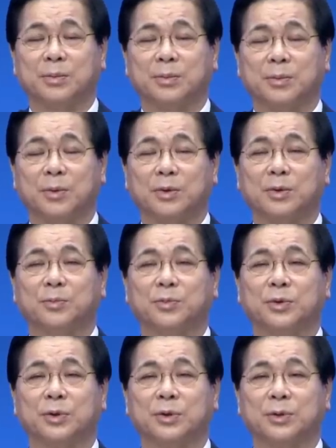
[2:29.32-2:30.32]
어떤
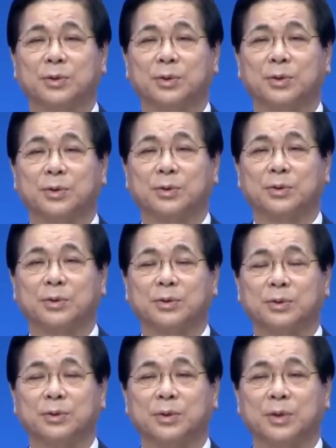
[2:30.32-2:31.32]
분들은
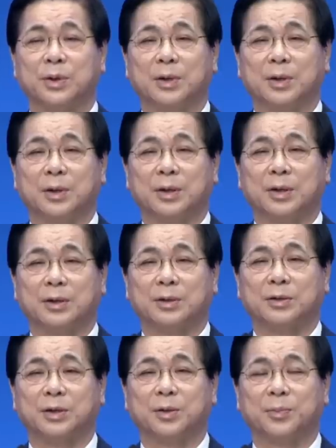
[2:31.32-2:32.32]
또그
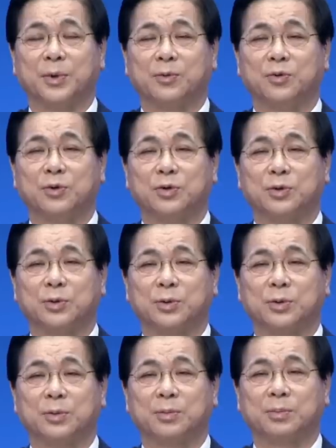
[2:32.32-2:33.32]
전염병
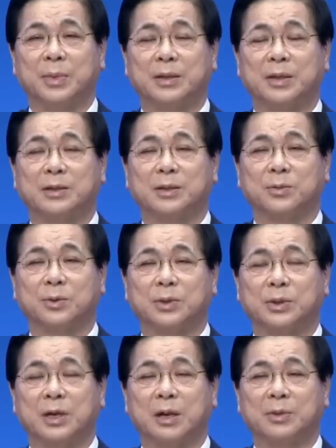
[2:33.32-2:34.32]
후유증으로 몇 달씩
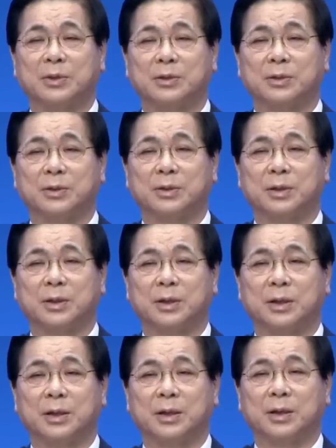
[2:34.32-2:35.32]
고생을 하면서
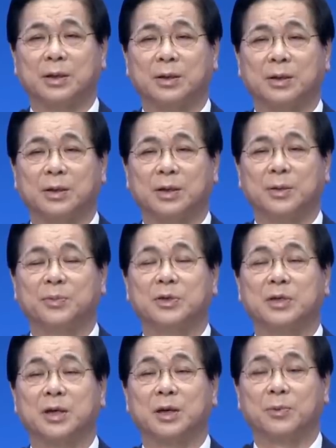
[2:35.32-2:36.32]
힘든
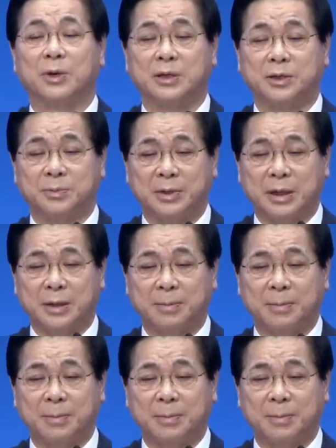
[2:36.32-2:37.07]
시간을 보냈습니다.